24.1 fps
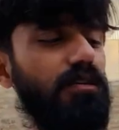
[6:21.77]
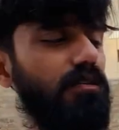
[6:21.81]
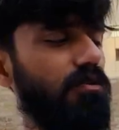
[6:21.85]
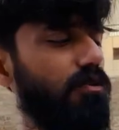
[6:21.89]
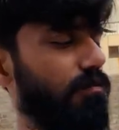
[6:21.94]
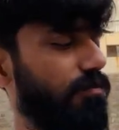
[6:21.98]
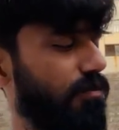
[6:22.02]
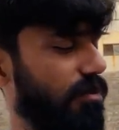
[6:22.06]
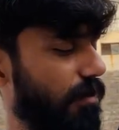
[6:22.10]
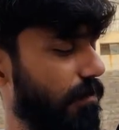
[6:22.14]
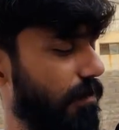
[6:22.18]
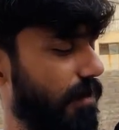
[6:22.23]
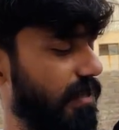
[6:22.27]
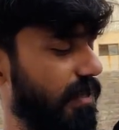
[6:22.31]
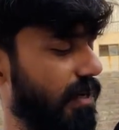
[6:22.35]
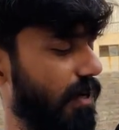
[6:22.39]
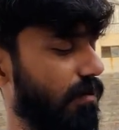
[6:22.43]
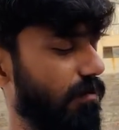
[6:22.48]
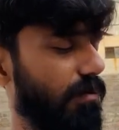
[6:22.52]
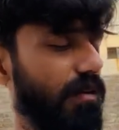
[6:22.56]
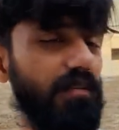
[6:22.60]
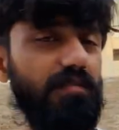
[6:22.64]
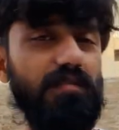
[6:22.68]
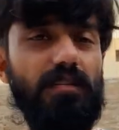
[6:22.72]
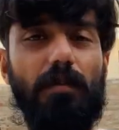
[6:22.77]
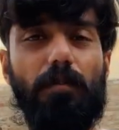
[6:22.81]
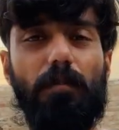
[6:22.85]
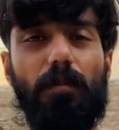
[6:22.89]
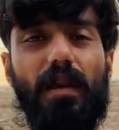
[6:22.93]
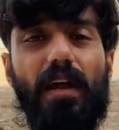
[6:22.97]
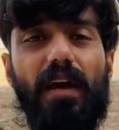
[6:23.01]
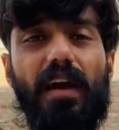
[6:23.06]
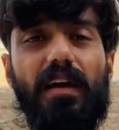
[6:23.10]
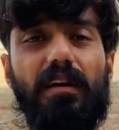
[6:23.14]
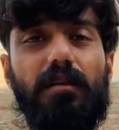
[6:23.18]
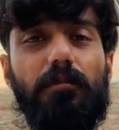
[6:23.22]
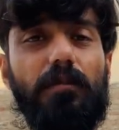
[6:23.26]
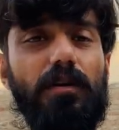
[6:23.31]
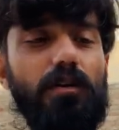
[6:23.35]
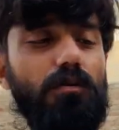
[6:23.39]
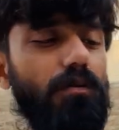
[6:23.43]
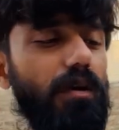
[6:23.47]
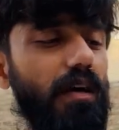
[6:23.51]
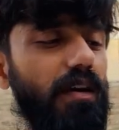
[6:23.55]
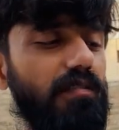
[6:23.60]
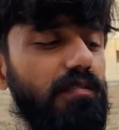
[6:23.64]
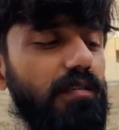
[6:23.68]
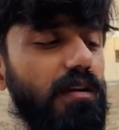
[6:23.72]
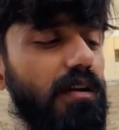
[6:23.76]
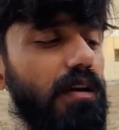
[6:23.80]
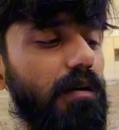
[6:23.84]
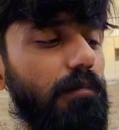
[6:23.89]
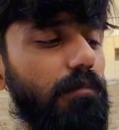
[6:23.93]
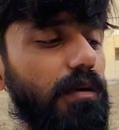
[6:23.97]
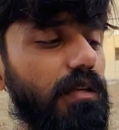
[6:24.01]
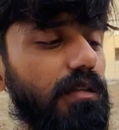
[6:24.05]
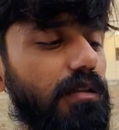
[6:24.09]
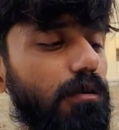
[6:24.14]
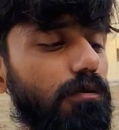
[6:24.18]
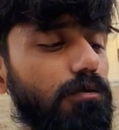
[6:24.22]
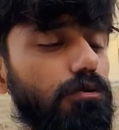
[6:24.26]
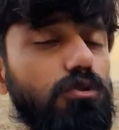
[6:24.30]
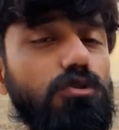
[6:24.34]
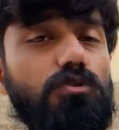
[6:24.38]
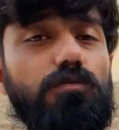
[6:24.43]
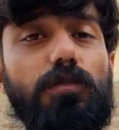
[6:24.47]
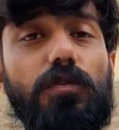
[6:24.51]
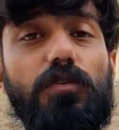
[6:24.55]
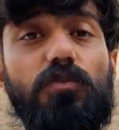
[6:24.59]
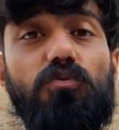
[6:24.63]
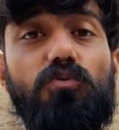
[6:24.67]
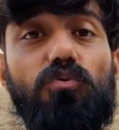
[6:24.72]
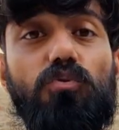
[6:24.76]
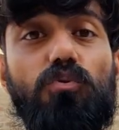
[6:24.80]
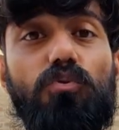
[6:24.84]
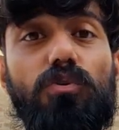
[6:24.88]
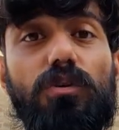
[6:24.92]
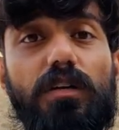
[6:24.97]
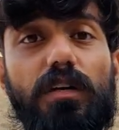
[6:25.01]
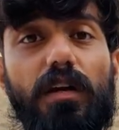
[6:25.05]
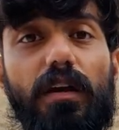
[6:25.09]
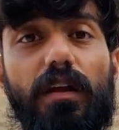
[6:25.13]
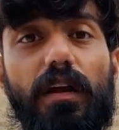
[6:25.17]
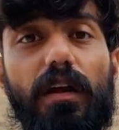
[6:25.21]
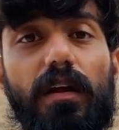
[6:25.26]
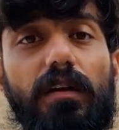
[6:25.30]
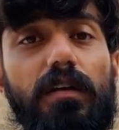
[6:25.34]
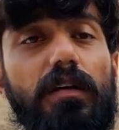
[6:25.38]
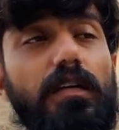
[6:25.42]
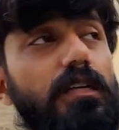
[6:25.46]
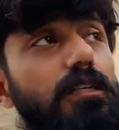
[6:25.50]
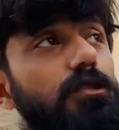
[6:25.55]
तो मुझे बताओ ना इसका ब्लैक में कोई ऐसा नाम बताओ जो इस पर सूट करे